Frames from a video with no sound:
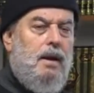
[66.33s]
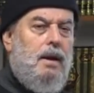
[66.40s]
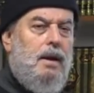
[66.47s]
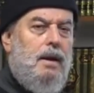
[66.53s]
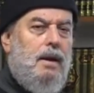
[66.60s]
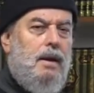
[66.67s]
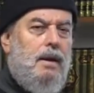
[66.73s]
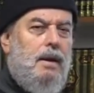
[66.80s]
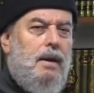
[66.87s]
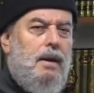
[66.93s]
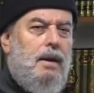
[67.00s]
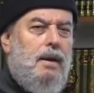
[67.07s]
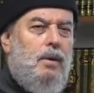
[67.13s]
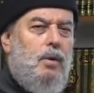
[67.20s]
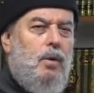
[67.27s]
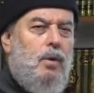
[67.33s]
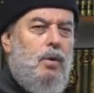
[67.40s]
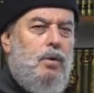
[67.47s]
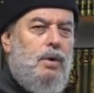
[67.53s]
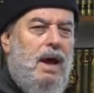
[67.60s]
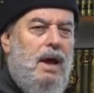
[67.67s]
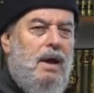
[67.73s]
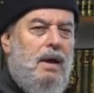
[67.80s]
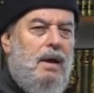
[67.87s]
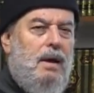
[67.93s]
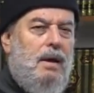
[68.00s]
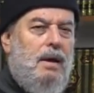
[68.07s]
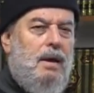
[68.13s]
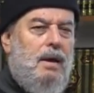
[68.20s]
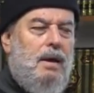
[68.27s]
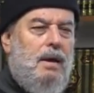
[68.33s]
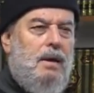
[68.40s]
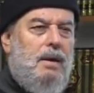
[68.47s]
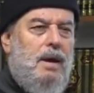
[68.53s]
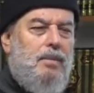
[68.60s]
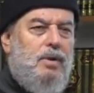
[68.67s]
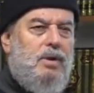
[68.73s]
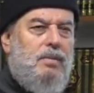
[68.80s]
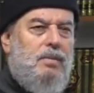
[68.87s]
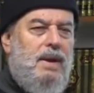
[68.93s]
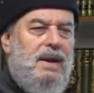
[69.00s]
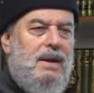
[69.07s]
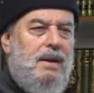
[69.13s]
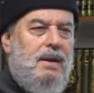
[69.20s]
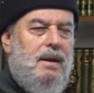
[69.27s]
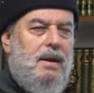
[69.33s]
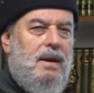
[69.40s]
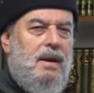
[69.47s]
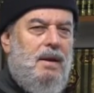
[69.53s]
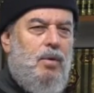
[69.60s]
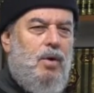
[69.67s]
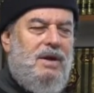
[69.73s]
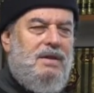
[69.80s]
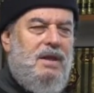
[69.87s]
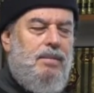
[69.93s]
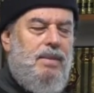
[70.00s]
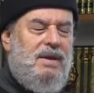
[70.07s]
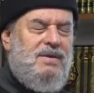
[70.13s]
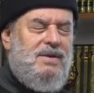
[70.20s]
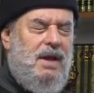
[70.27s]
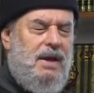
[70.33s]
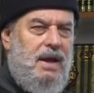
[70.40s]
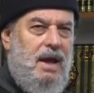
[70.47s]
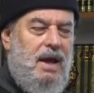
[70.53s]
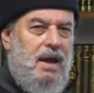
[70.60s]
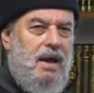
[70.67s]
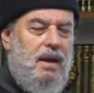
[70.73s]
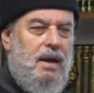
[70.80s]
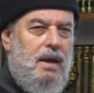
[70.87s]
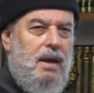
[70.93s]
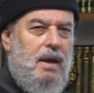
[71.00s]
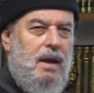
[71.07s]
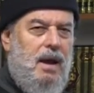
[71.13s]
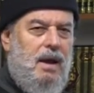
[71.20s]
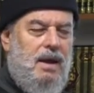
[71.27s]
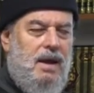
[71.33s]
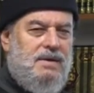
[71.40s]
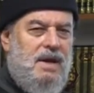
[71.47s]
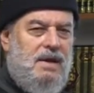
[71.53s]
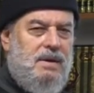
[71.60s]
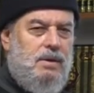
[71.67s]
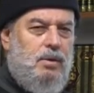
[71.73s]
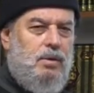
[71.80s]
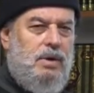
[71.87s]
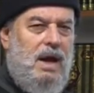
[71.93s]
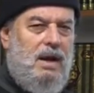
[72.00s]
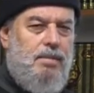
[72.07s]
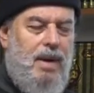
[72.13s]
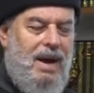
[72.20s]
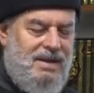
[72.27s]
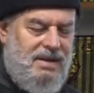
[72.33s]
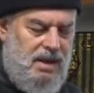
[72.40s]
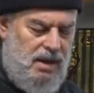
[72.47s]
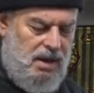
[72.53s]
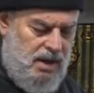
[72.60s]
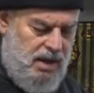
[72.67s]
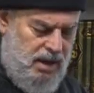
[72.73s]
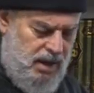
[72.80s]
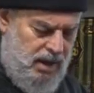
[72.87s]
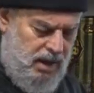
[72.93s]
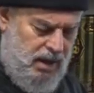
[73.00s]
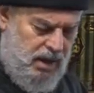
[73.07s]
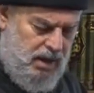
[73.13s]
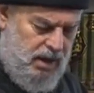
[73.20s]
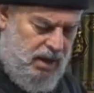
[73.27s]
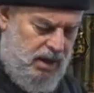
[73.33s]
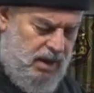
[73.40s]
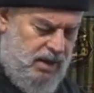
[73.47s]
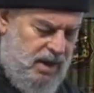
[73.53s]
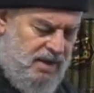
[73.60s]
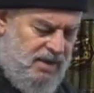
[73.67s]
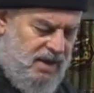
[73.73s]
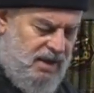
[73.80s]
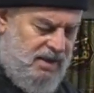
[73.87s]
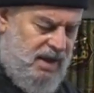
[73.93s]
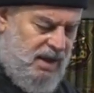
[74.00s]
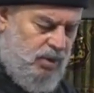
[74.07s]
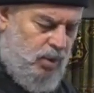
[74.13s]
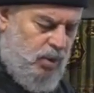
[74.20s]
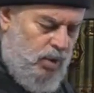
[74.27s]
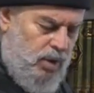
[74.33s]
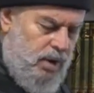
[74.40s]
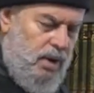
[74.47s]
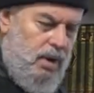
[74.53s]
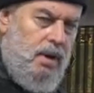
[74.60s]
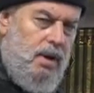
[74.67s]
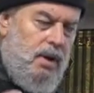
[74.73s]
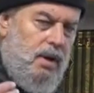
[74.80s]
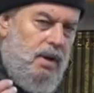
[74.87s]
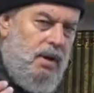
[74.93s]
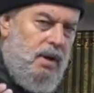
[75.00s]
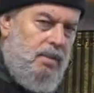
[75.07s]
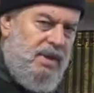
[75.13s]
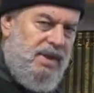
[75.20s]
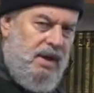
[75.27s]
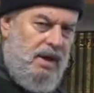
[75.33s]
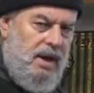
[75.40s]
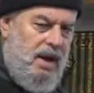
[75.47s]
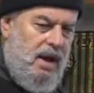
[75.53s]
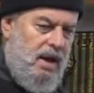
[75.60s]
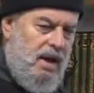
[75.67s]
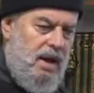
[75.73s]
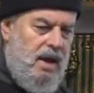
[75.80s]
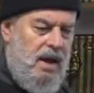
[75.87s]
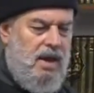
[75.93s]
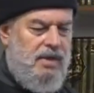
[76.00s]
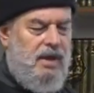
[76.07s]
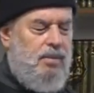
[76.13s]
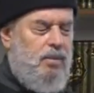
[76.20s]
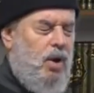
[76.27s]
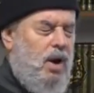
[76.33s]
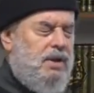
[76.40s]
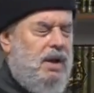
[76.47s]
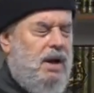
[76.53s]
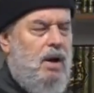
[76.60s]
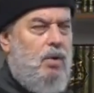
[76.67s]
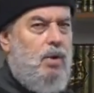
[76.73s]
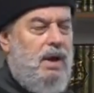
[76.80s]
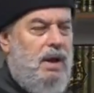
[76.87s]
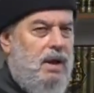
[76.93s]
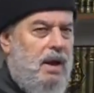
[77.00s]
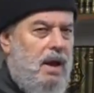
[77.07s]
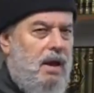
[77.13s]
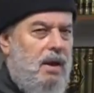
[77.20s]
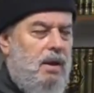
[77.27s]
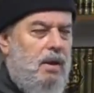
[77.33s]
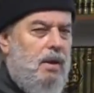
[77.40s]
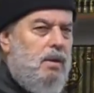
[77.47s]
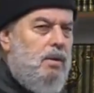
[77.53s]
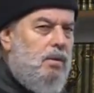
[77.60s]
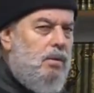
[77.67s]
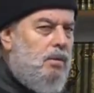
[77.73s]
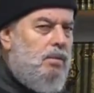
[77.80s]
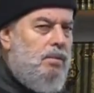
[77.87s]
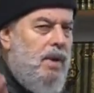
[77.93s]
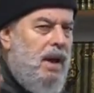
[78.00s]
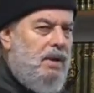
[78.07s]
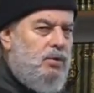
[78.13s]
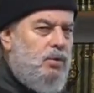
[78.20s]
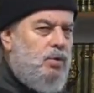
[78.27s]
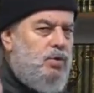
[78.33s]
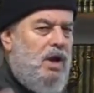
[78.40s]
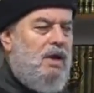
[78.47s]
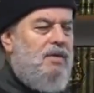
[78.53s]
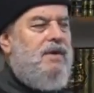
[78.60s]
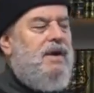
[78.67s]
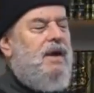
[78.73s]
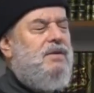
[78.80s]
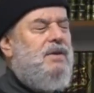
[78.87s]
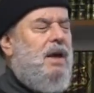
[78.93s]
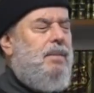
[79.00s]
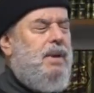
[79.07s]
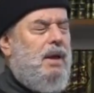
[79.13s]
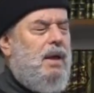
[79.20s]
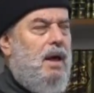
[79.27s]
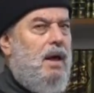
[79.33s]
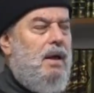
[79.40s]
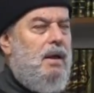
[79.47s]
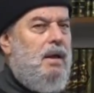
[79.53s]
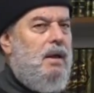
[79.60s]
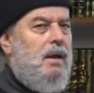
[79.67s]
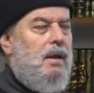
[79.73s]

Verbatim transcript: آه، هنا لابد من مقدمات سريعة على أساس أن هناك بعض الناس قد يدخل لمثل هذه المحاضرة أو غيرها وما عندوش خلفية سابقة